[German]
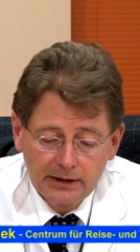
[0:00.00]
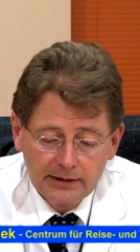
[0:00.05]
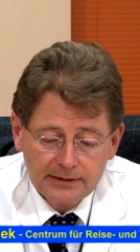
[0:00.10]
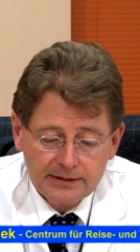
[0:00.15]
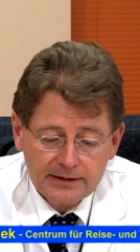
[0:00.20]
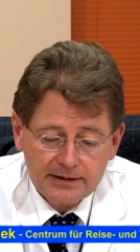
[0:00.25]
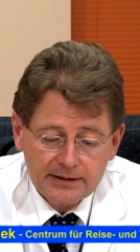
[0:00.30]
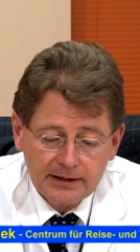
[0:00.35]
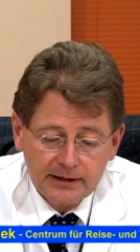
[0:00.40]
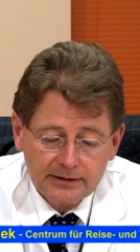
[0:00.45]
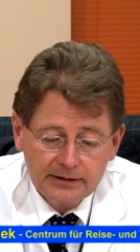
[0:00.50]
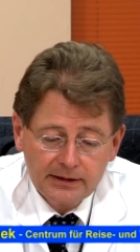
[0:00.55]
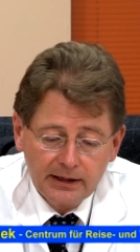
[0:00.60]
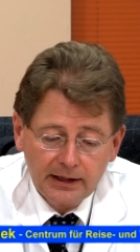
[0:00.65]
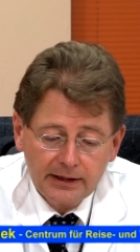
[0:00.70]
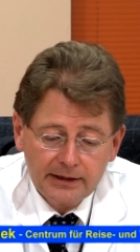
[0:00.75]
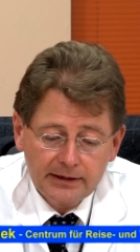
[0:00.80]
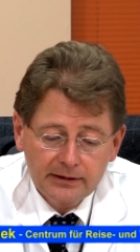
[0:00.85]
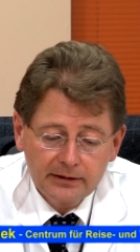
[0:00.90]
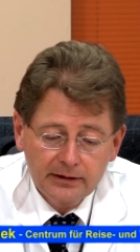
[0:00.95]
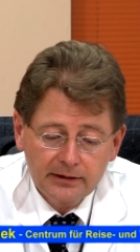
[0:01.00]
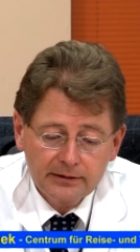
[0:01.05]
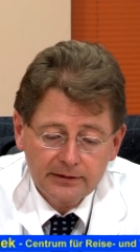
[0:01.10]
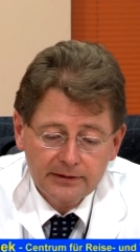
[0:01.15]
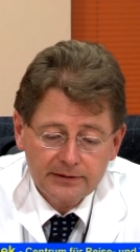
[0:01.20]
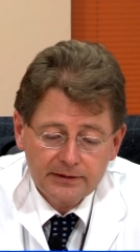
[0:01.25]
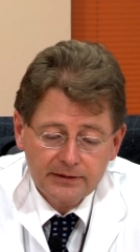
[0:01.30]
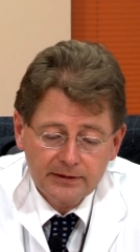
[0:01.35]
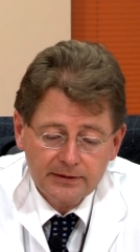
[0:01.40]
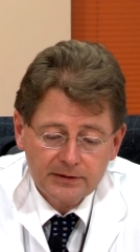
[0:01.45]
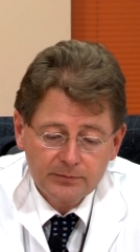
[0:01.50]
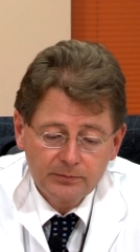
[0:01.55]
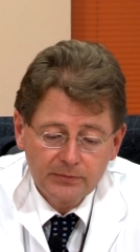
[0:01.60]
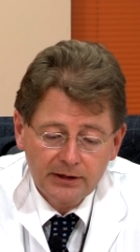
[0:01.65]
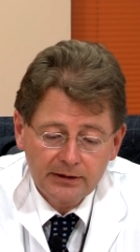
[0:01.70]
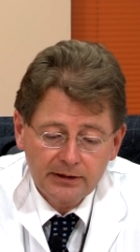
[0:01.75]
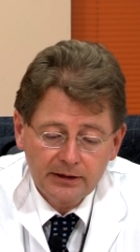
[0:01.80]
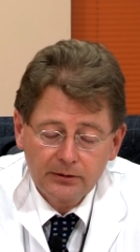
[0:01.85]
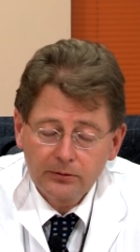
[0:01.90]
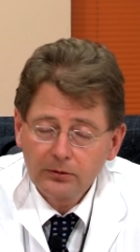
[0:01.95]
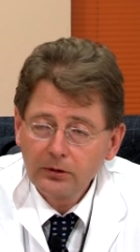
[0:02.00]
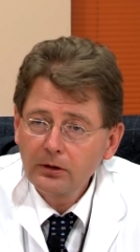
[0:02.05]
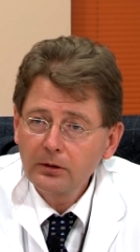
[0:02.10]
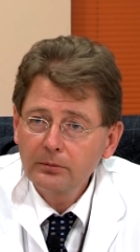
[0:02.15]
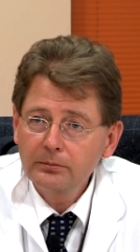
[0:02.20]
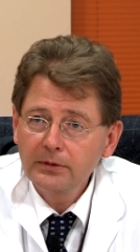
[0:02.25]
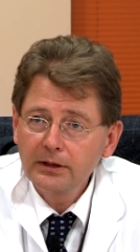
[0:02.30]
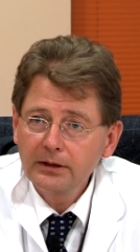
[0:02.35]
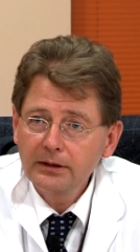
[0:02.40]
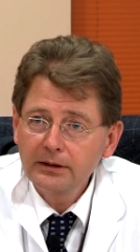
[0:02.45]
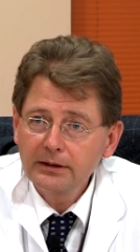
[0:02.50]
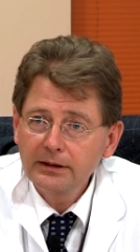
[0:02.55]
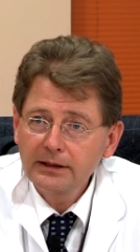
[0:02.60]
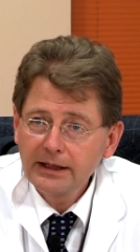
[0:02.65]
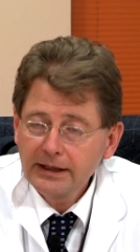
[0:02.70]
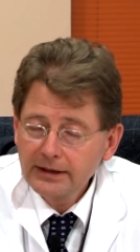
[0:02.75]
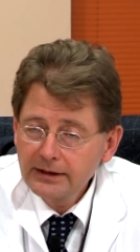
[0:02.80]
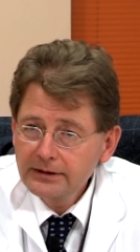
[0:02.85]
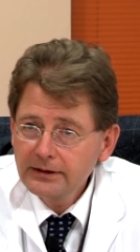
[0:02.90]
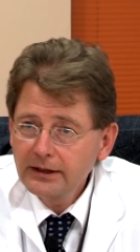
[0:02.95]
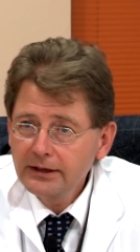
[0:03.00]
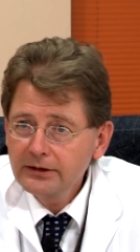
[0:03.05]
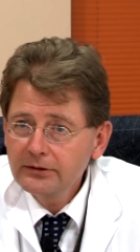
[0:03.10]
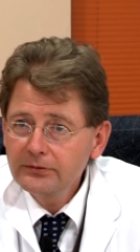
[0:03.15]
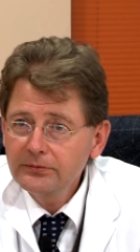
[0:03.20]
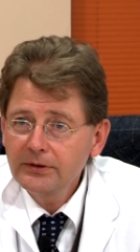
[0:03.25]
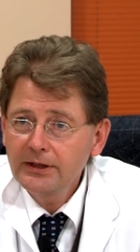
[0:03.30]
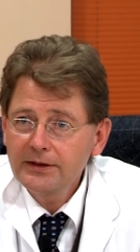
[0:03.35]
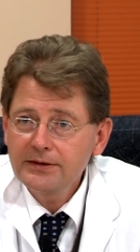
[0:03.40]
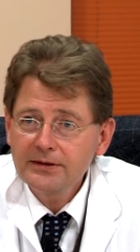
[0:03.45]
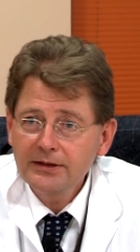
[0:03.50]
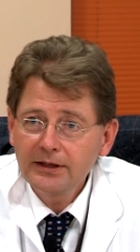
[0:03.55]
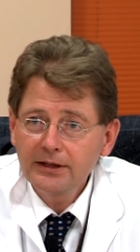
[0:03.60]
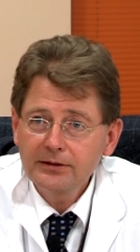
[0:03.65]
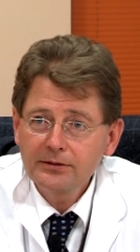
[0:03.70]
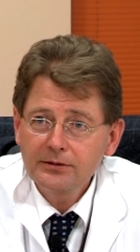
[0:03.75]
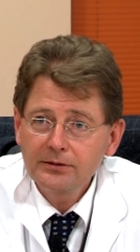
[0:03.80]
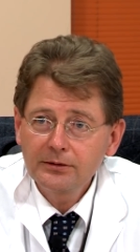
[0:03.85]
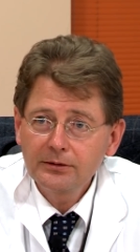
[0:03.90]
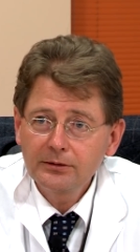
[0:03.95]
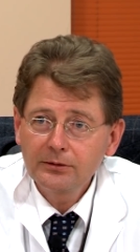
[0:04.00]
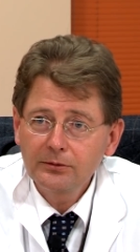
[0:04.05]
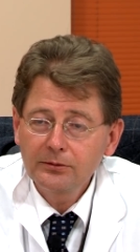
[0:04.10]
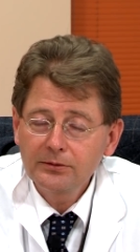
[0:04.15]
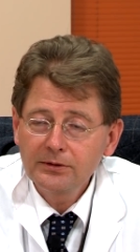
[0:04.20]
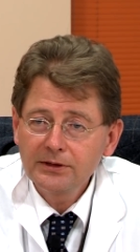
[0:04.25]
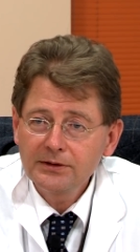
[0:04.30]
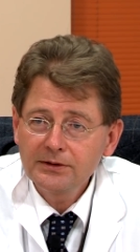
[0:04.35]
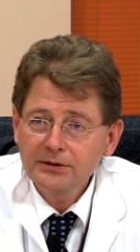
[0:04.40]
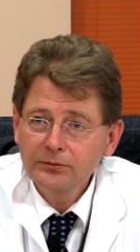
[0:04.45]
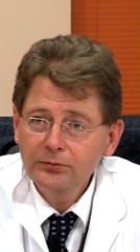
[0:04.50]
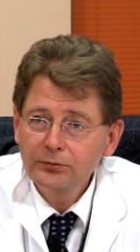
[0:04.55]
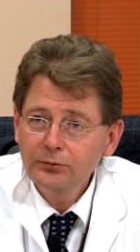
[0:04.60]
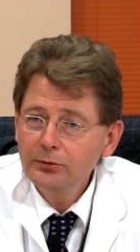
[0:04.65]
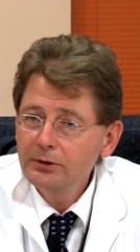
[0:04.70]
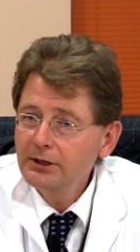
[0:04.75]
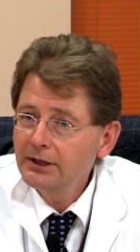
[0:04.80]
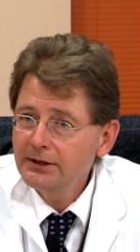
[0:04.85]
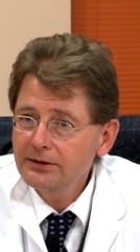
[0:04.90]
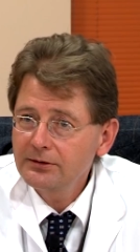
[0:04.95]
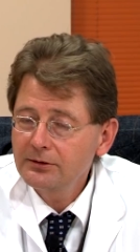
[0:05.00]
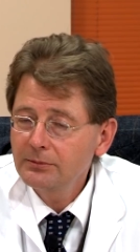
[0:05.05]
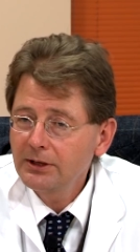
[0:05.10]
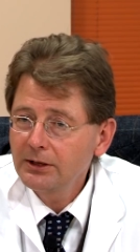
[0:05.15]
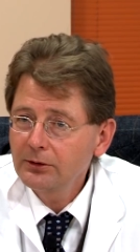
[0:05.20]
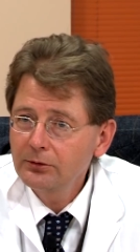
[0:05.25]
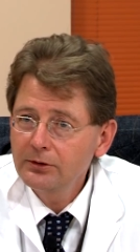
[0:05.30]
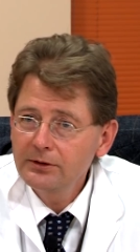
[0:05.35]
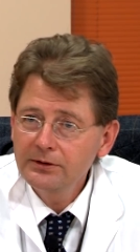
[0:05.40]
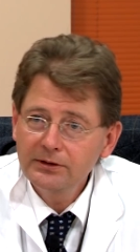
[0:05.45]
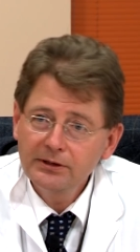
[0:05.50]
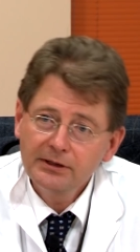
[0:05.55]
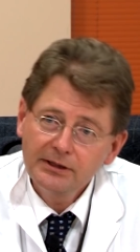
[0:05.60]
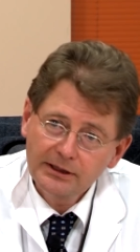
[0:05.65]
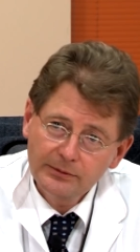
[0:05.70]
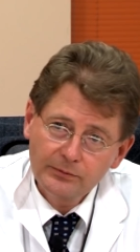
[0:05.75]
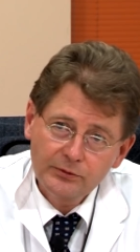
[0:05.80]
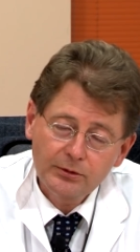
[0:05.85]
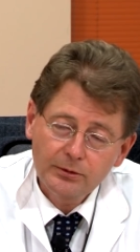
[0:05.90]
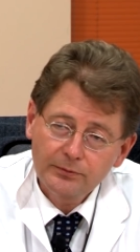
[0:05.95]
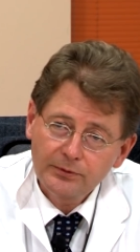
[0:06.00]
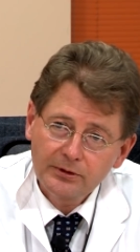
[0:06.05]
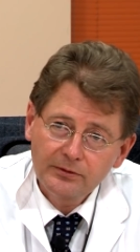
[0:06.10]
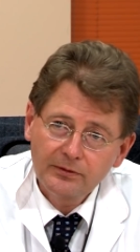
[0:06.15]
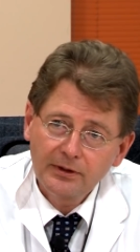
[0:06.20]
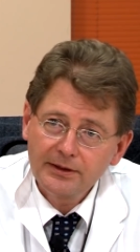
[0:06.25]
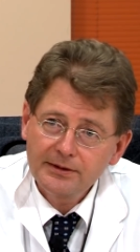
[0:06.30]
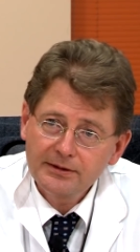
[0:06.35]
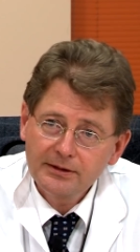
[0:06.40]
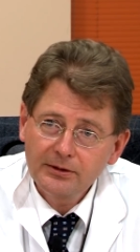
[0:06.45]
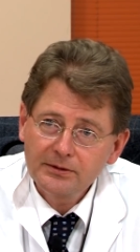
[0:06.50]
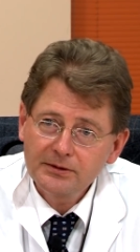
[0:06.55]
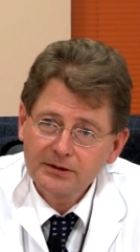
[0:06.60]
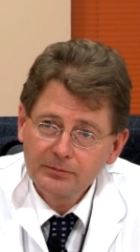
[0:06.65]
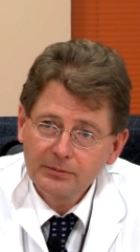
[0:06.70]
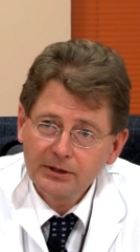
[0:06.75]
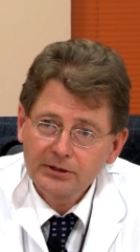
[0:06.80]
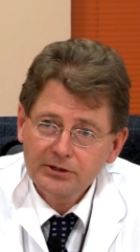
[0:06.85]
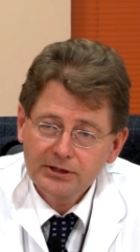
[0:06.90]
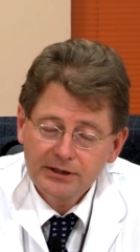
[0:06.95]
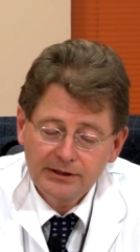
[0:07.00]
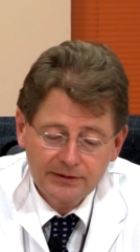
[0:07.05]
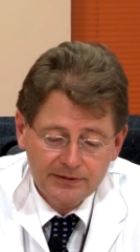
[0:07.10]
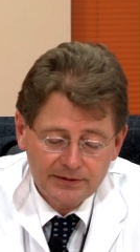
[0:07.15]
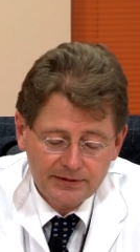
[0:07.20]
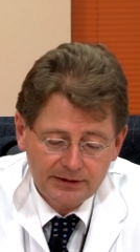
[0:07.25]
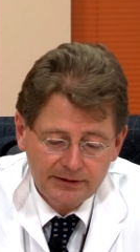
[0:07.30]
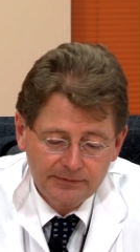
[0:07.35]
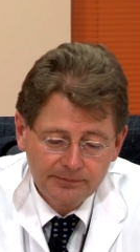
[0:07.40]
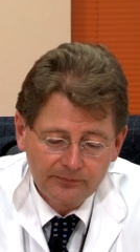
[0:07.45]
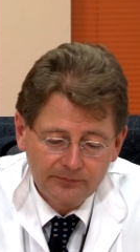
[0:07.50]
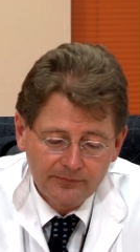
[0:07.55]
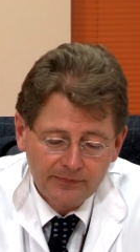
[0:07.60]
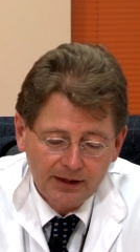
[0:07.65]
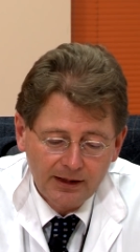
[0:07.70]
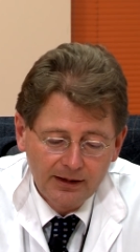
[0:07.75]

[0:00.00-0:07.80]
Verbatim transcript: Sie sagten eingangs, dass man enorm äh, Geld angefasst hätte und das Gefühl hätte, man könnte die Impfstoffe quasi aus der Maschine ziehen.